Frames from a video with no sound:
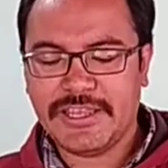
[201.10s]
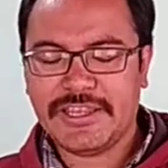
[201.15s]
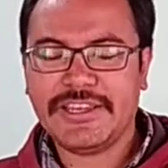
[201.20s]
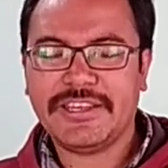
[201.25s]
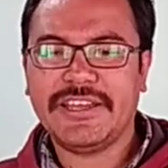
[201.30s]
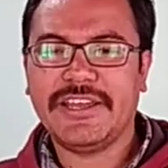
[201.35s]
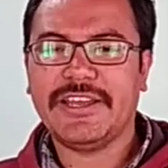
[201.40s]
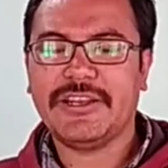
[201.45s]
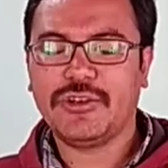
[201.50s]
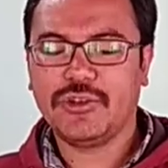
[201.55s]

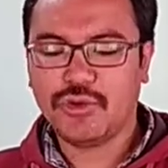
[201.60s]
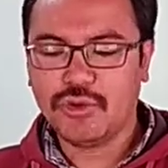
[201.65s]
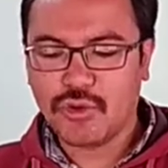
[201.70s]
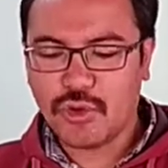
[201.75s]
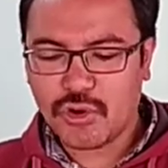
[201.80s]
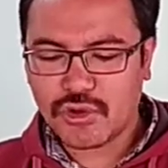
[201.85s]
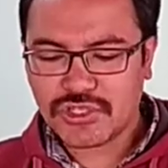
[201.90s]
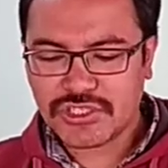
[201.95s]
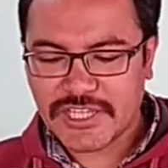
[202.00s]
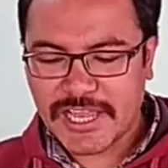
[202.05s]
इट हैड
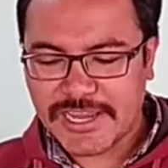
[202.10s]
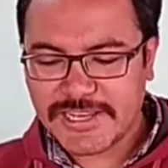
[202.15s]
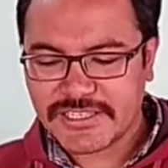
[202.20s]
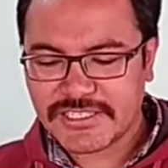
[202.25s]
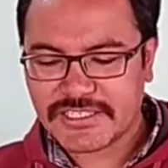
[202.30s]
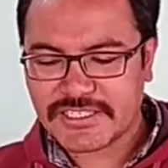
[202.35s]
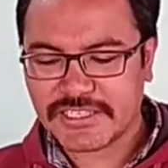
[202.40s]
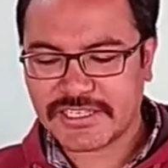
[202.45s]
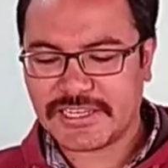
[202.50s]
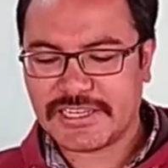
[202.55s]
नो
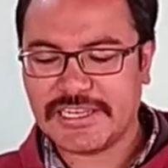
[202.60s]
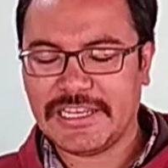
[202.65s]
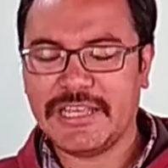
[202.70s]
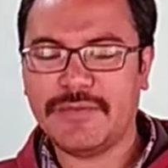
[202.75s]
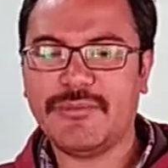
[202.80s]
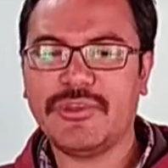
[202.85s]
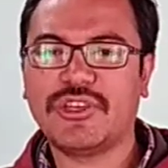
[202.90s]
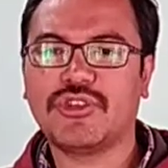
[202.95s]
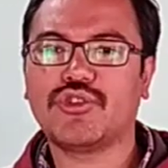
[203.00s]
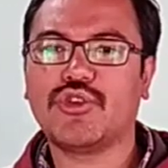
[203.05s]
साइंस
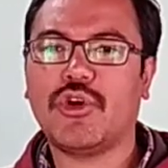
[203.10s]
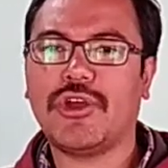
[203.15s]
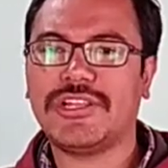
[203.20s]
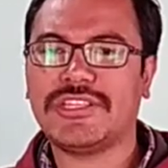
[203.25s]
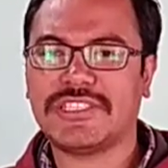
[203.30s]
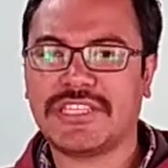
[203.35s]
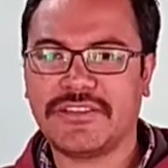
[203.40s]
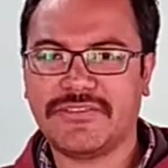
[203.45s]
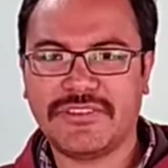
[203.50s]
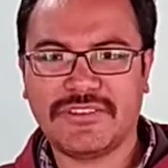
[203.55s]
क्लेमिंग रॉयल
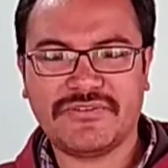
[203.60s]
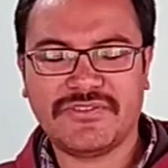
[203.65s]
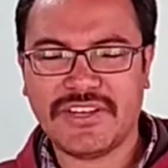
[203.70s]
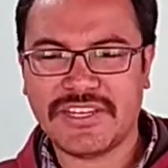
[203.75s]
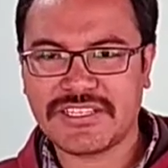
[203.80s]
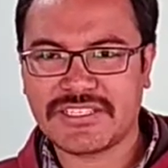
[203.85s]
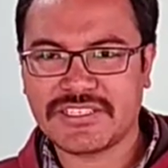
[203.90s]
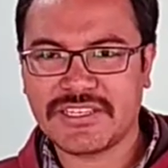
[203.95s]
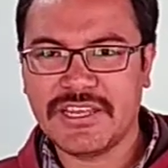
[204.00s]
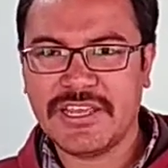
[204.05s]
सर्विस
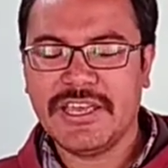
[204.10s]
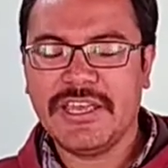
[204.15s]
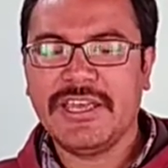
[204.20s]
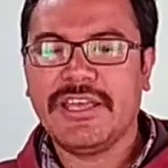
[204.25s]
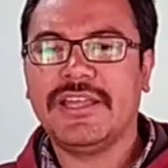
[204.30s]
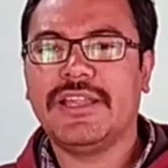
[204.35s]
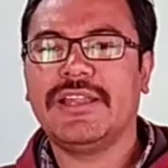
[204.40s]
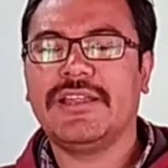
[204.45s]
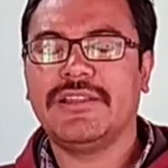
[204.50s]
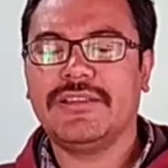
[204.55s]
फर्स्ट
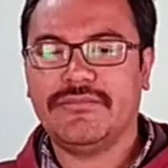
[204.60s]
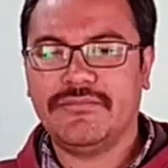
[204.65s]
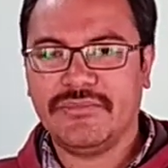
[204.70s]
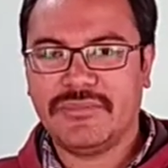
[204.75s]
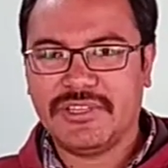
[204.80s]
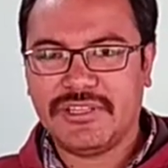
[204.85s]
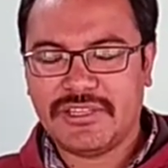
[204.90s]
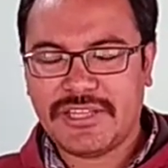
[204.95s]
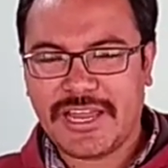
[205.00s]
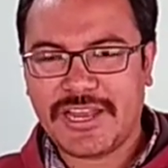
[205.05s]

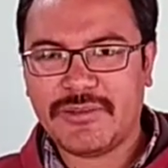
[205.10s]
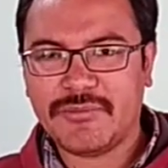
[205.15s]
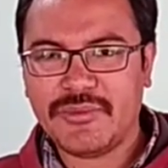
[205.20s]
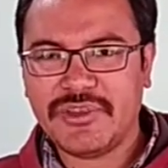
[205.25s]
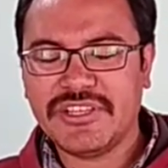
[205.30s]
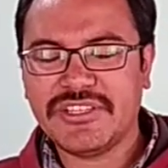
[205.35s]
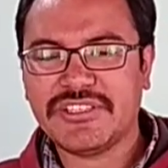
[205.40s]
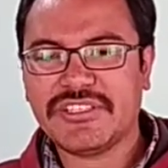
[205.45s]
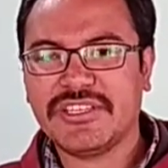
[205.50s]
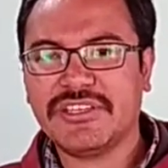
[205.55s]
दैट
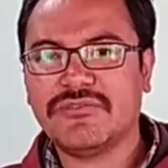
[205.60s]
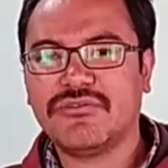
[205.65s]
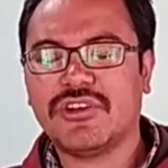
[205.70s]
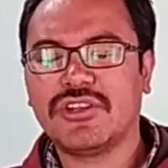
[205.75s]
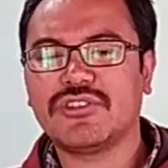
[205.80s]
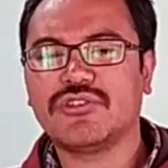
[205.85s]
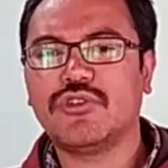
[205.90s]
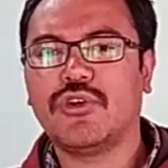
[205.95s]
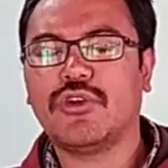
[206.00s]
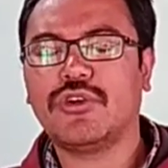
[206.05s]
मीन्स इट
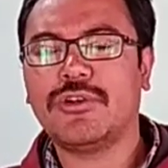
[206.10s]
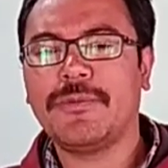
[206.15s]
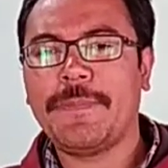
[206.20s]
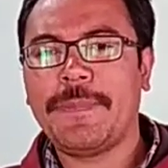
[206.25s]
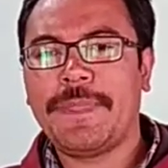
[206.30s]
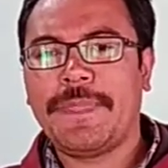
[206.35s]
वॉज नॉट